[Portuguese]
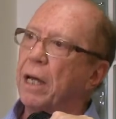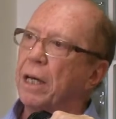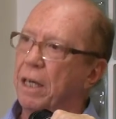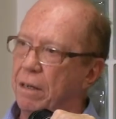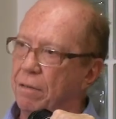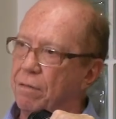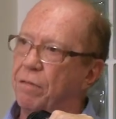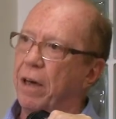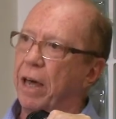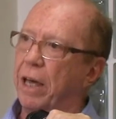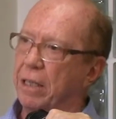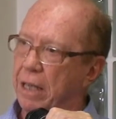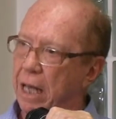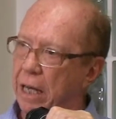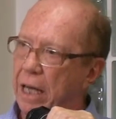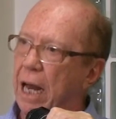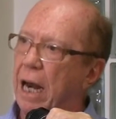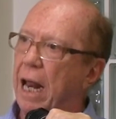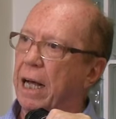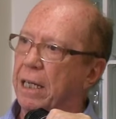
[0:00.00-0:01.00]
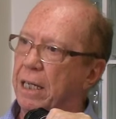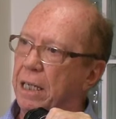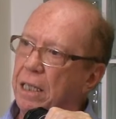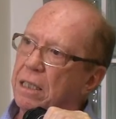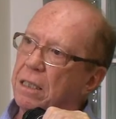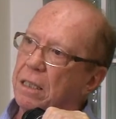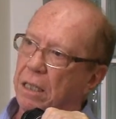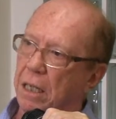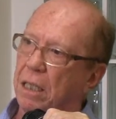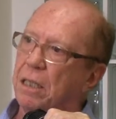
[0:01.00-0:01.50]
que vem daquela
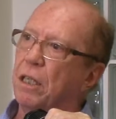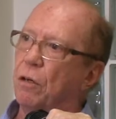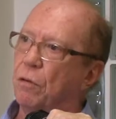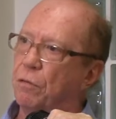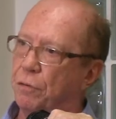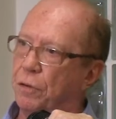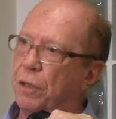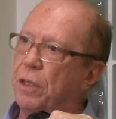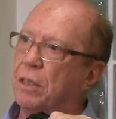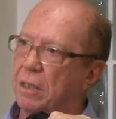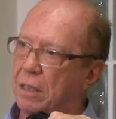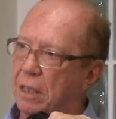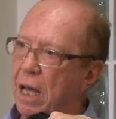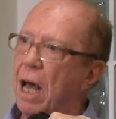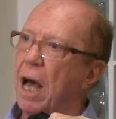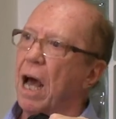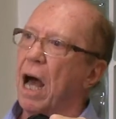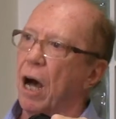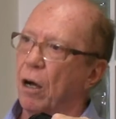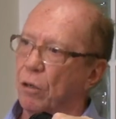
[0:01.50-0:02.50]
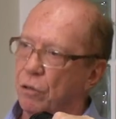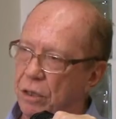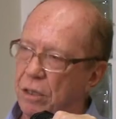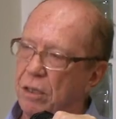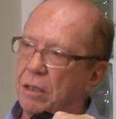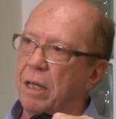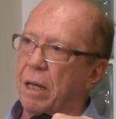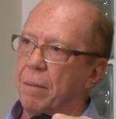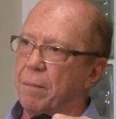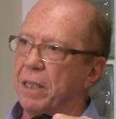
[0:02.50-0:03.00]
crítica que eu fiz ao
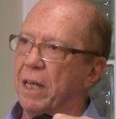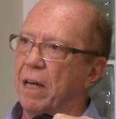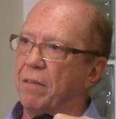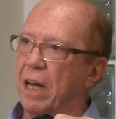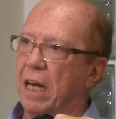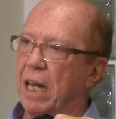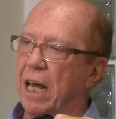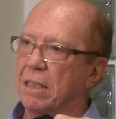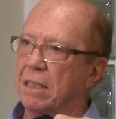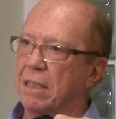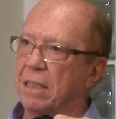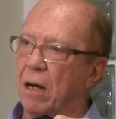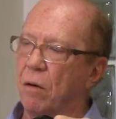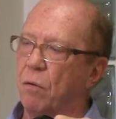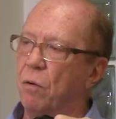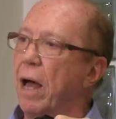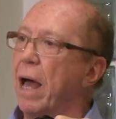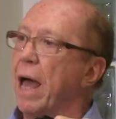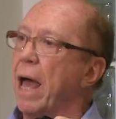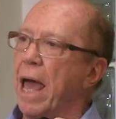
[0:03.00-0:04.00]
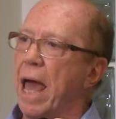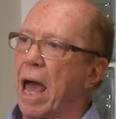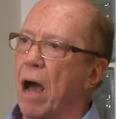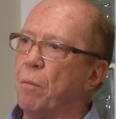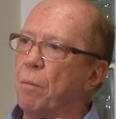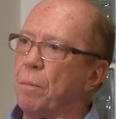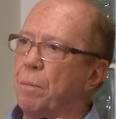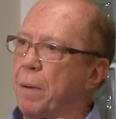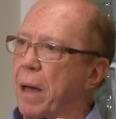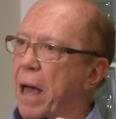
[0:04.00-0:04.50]
sistema de avaliação, é
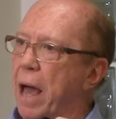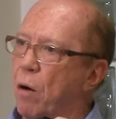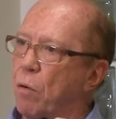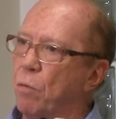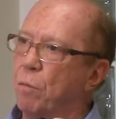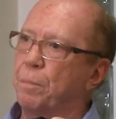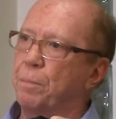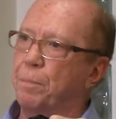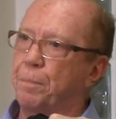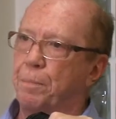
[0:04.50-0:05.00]
um, é um